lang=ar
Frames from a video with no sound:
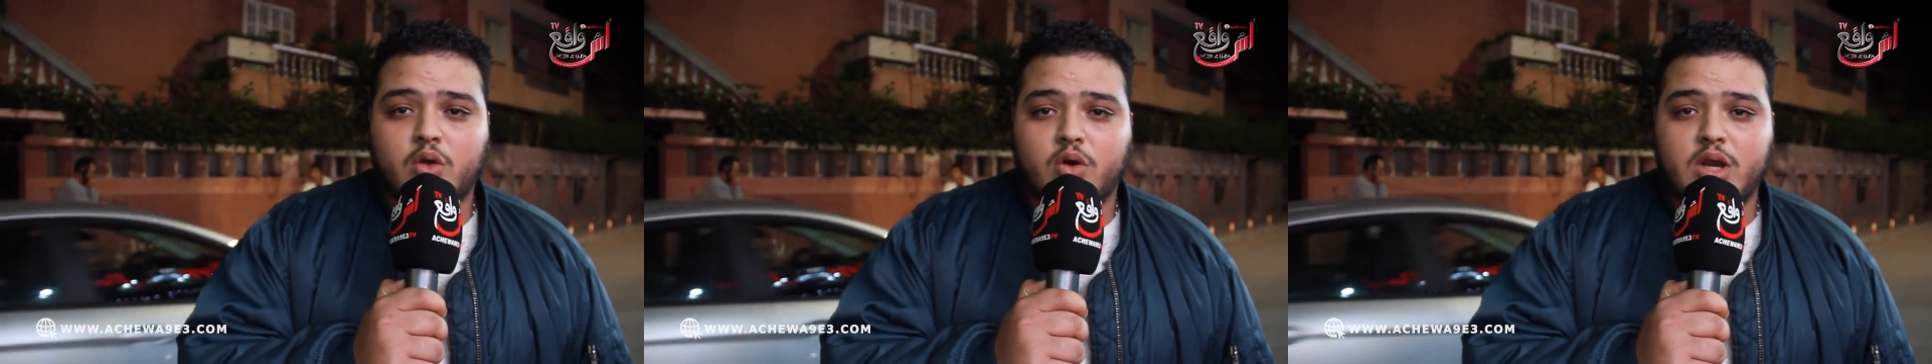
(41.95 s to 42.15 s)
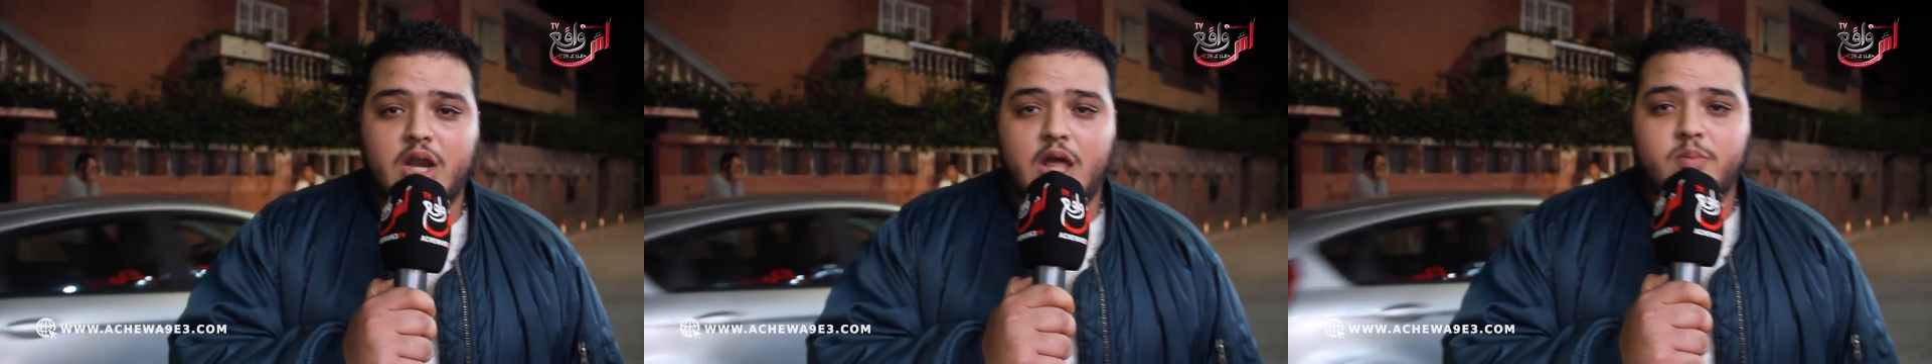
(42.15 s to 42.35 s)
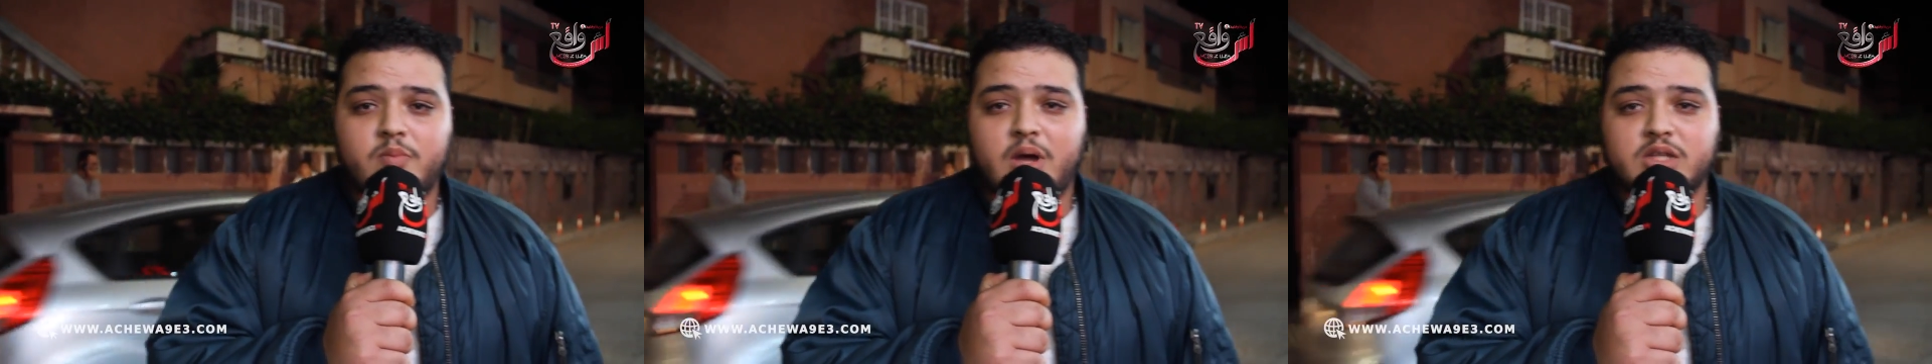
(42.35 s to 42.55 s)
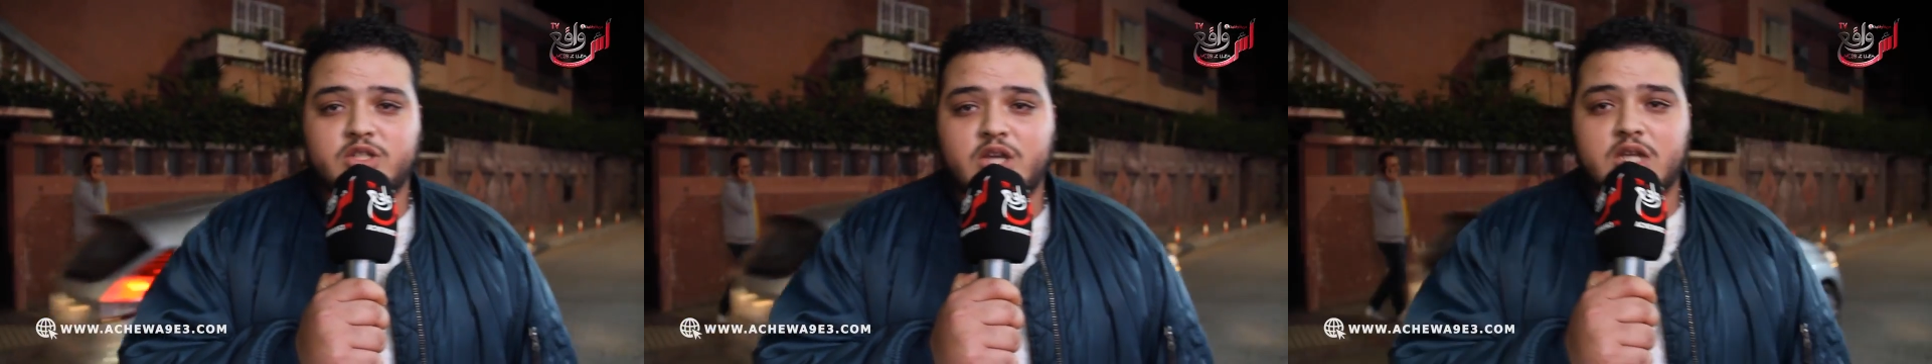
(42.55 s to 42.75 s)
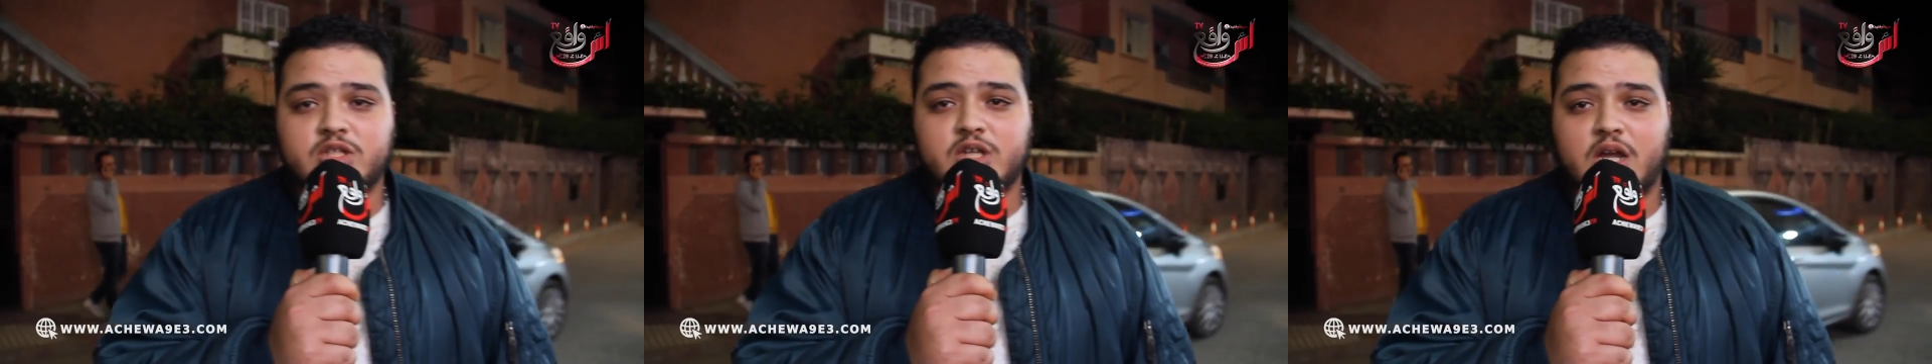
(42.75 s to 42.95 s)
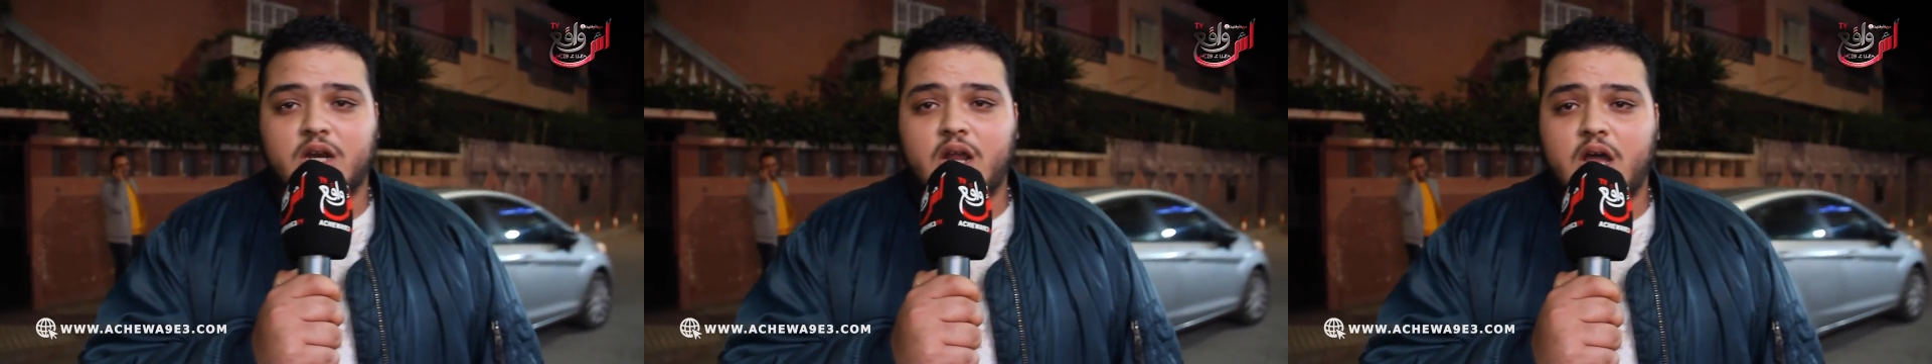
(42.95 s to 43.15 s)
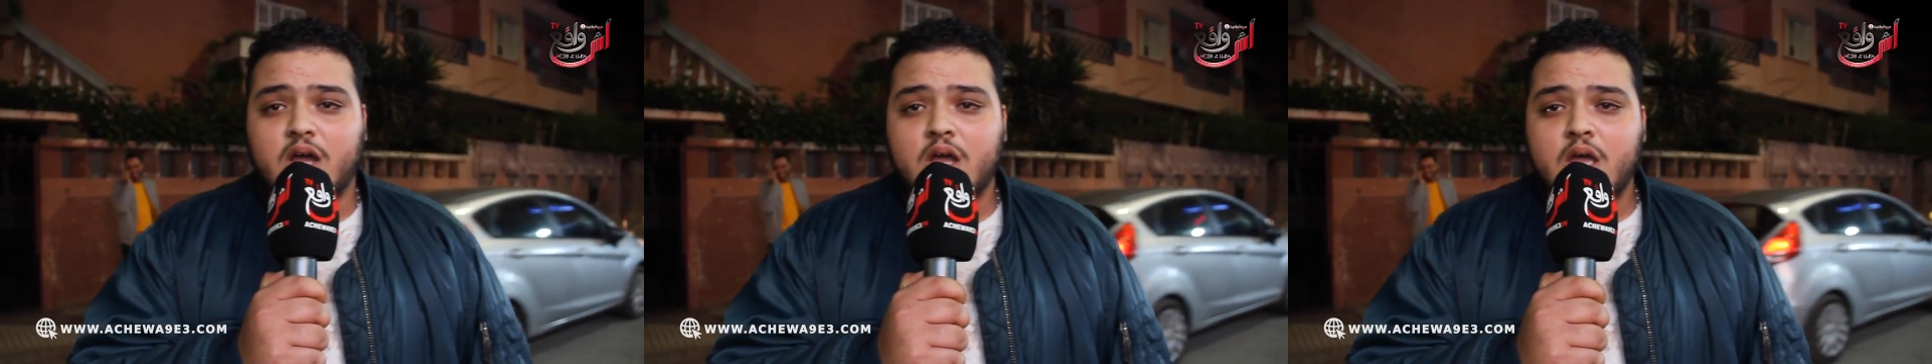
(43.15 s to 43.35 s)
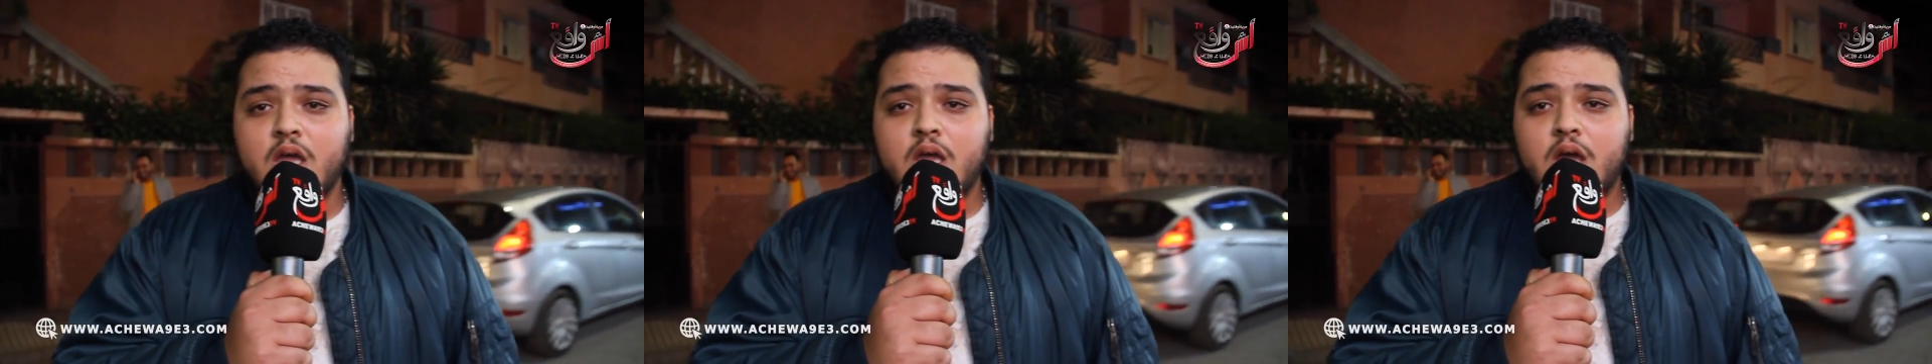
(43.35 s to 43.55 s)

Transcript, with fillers: يدخل يلعب ماتش جاي ان شاء الله